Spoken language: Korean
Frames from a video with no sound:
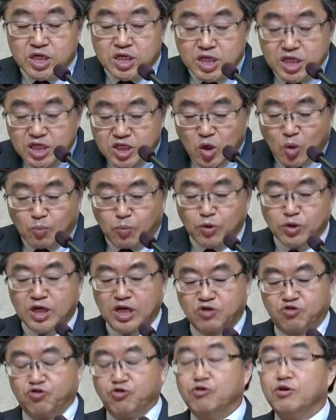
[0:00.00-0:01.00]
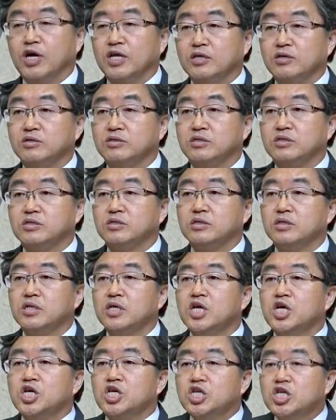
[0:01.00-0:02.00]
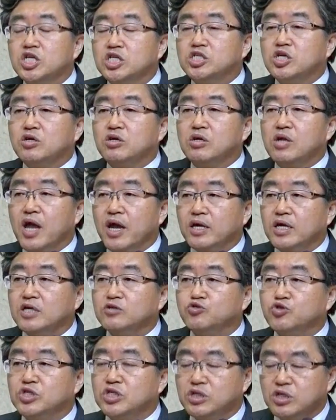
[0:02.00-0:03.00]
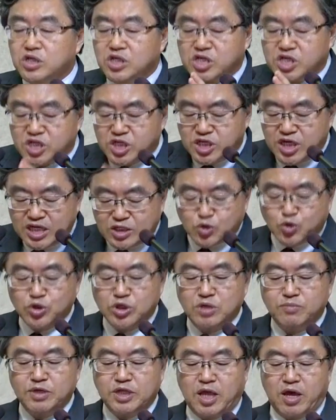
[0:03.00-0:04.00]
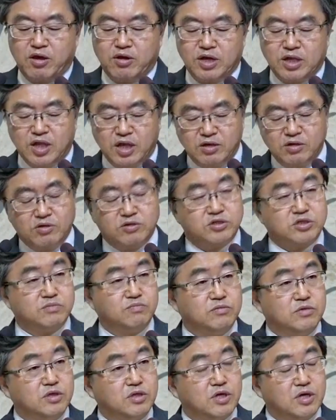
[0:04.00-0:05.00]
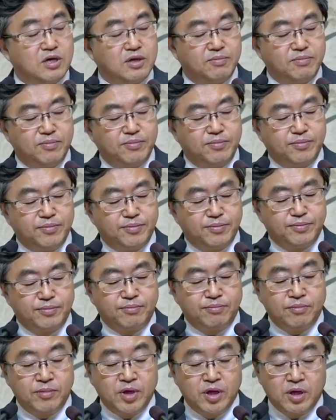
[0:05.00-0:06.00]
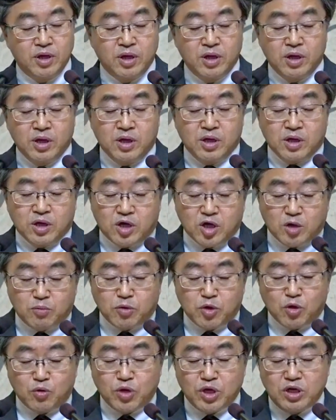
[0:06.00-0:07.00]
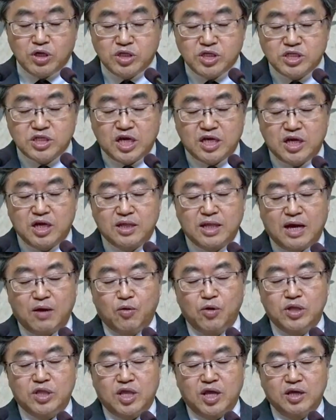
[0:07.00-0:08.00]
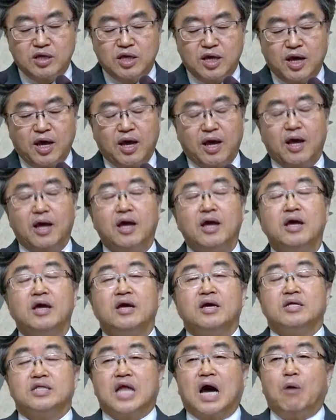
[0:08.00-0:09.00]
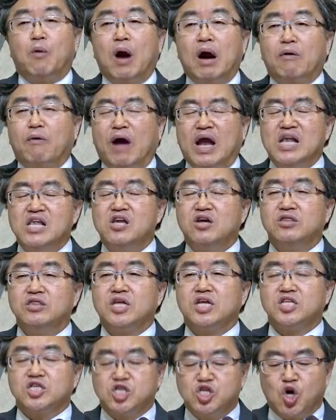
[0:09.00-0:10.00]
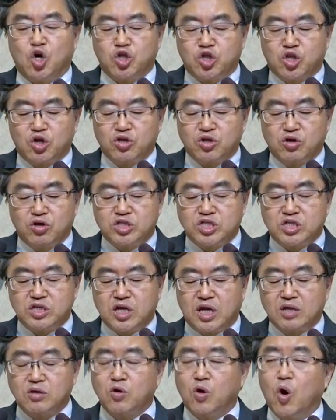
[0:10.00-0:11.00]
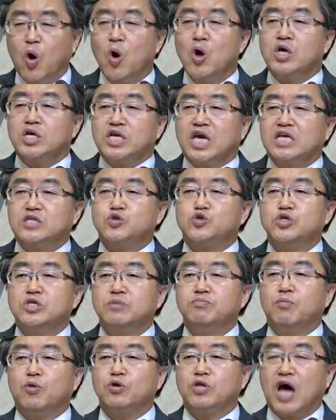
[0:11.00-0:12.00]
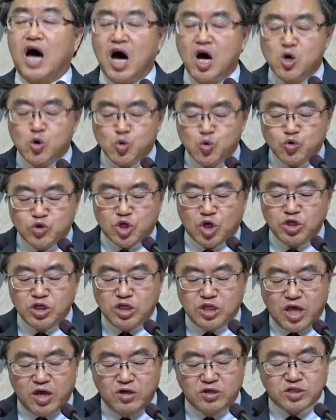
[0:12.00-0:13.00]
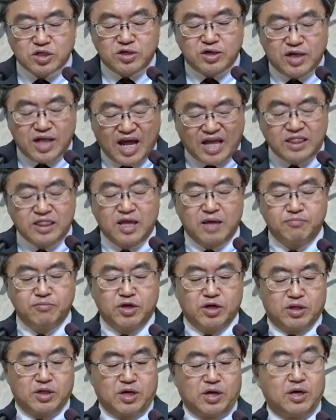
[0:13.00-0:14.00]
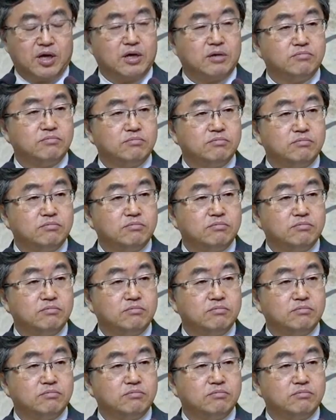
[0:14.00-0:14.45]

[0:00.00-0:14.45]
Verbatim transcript: 이적보다 중요한 것은 이적을 행해 주시는 예수님이 되어야 되는 것입니다. 음. 그러므로 우리는 이 자리에 나올 때에 나와 관련된 그 어떤 것이라도 예수님보다 우선이 되어서는 안 됩니다.